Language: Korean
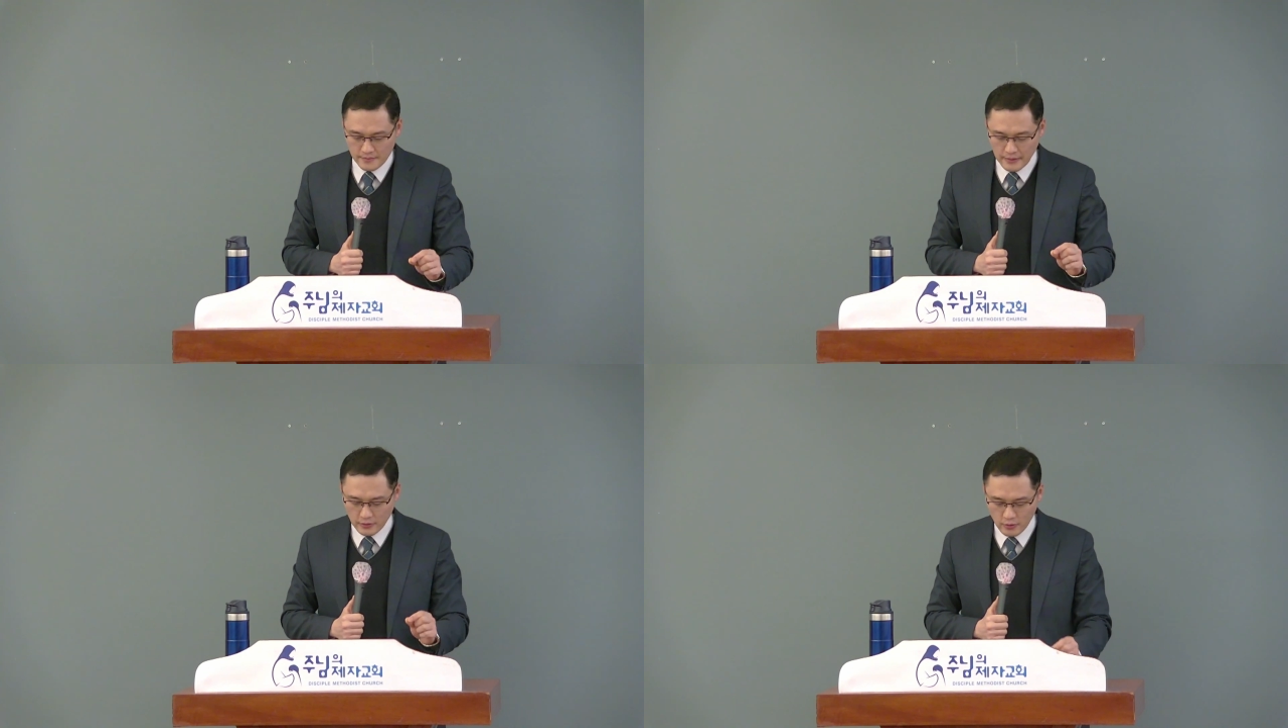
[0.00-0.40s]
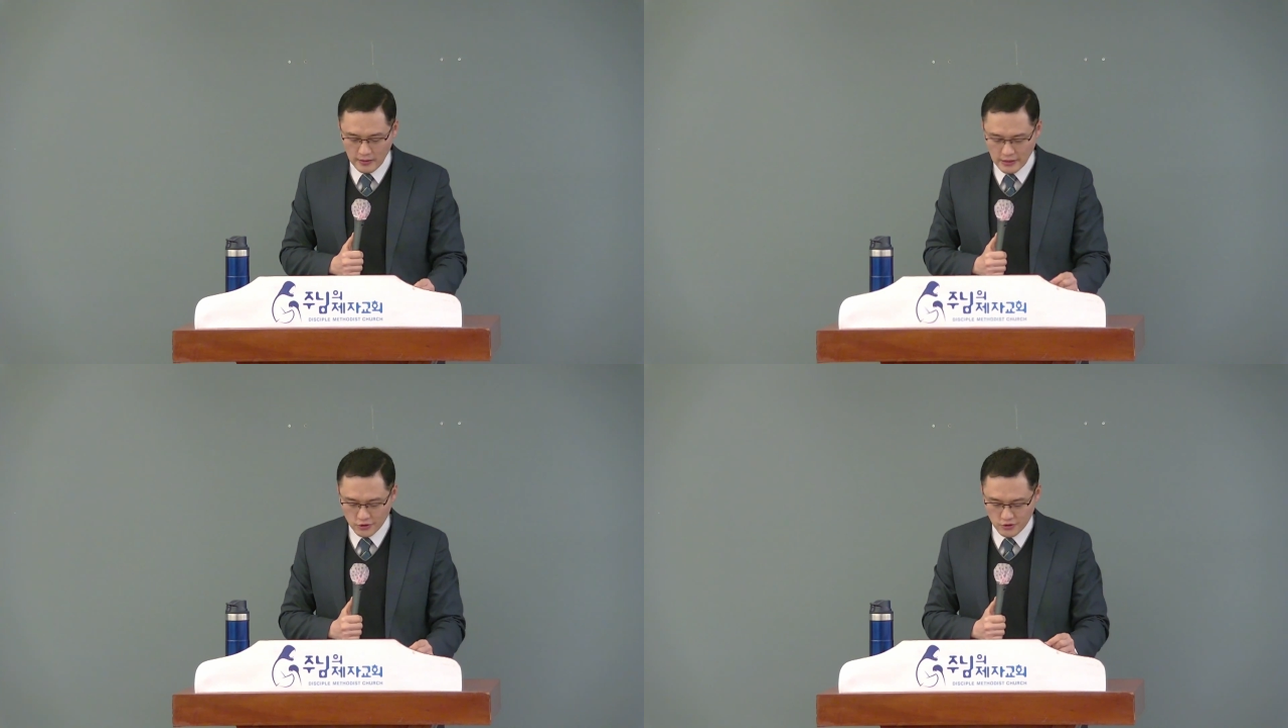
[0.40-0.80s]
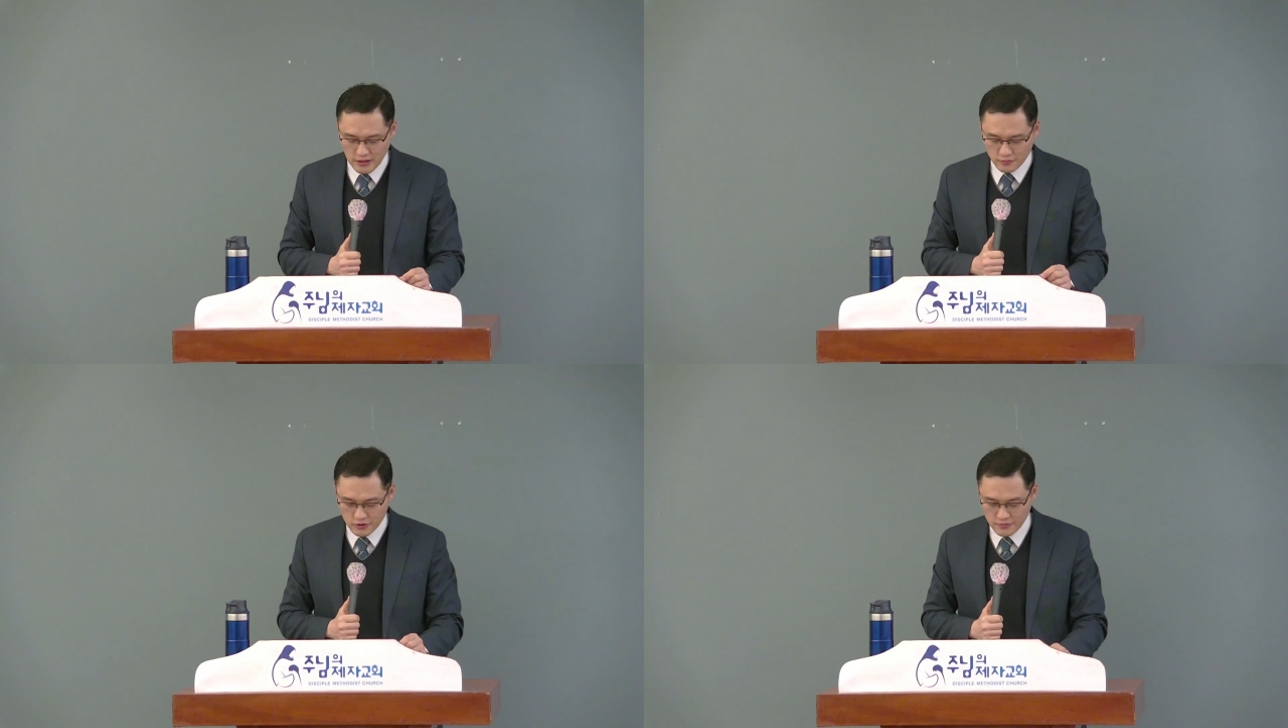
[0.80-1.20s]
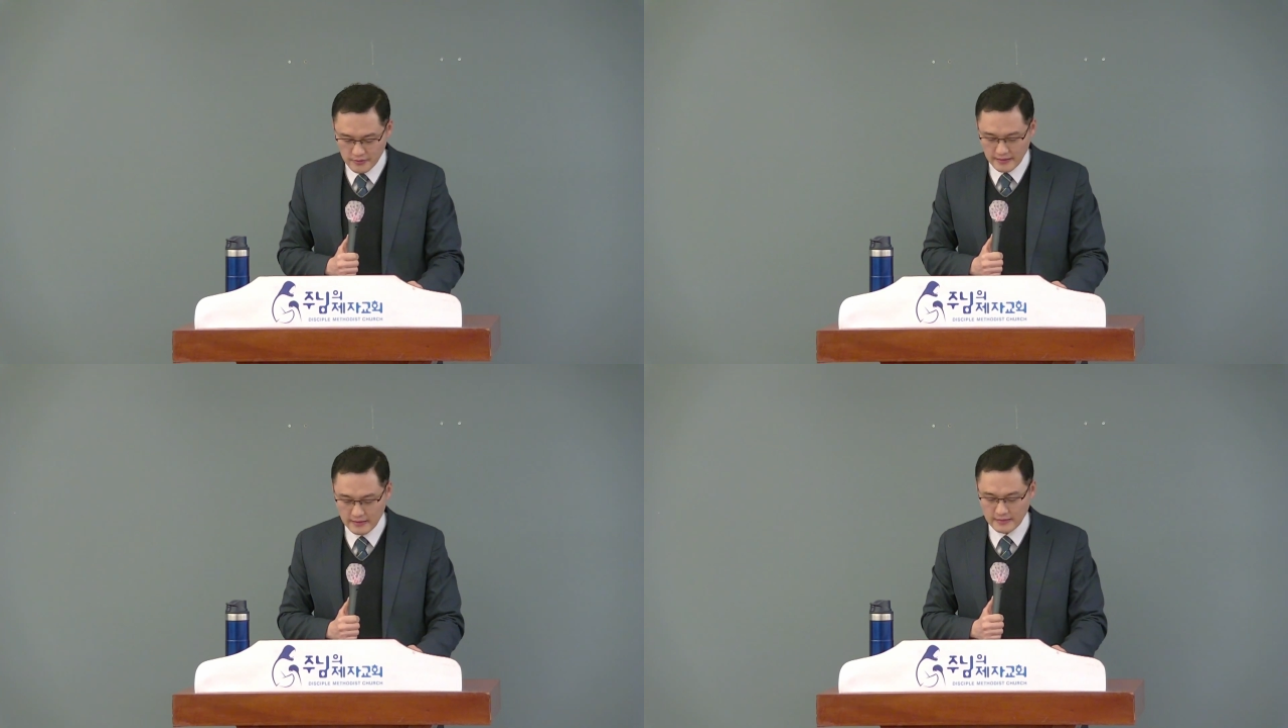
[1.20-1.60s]
베드로가 예수님께
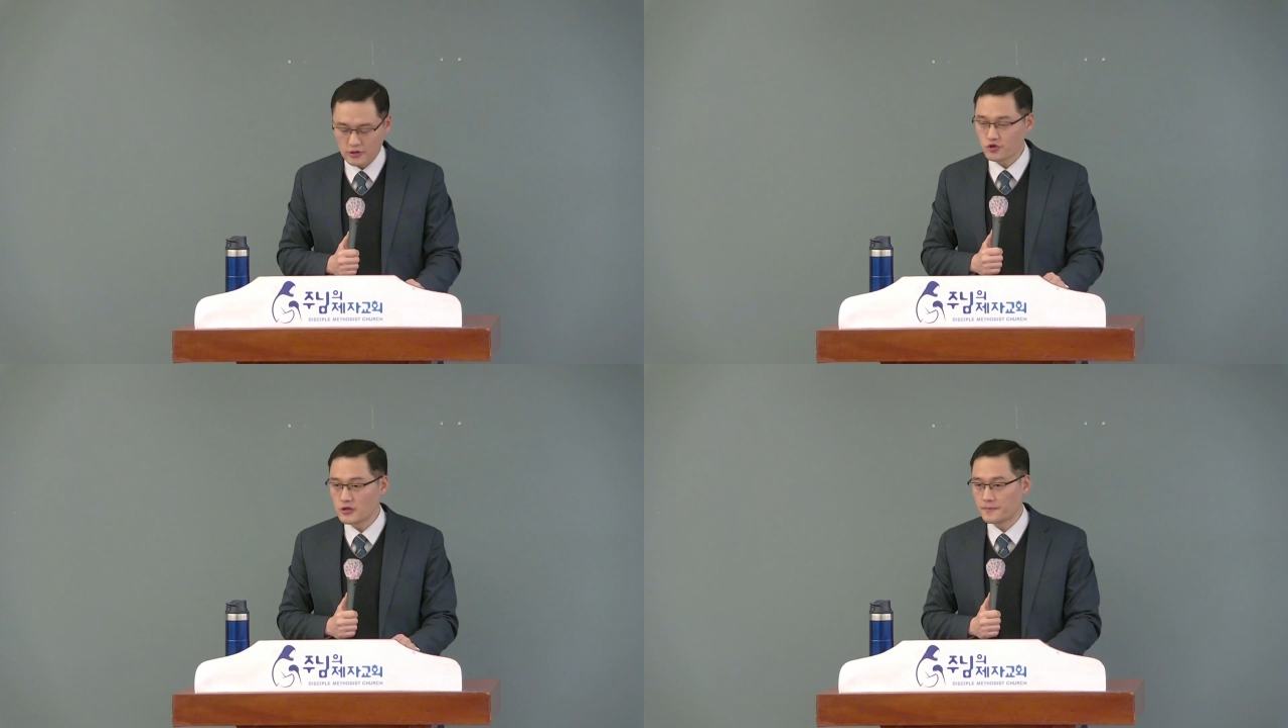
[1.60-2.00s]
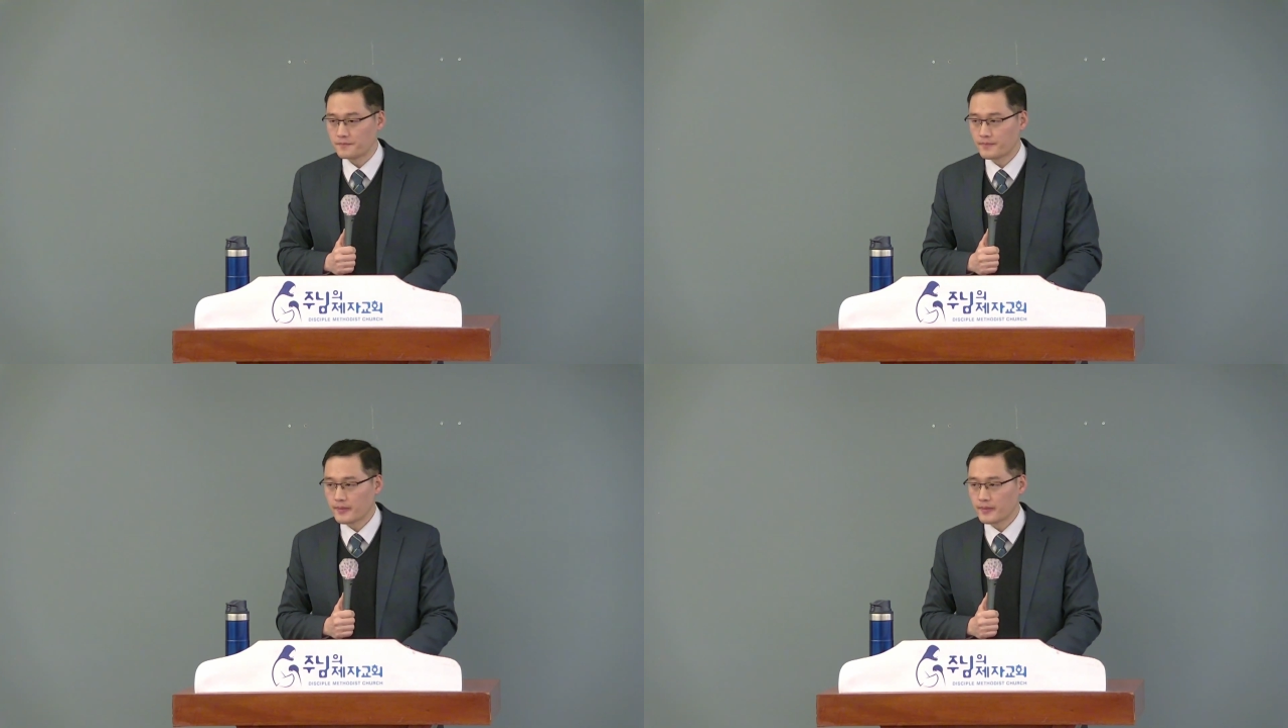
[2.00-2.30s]
묻습니다. 예수님,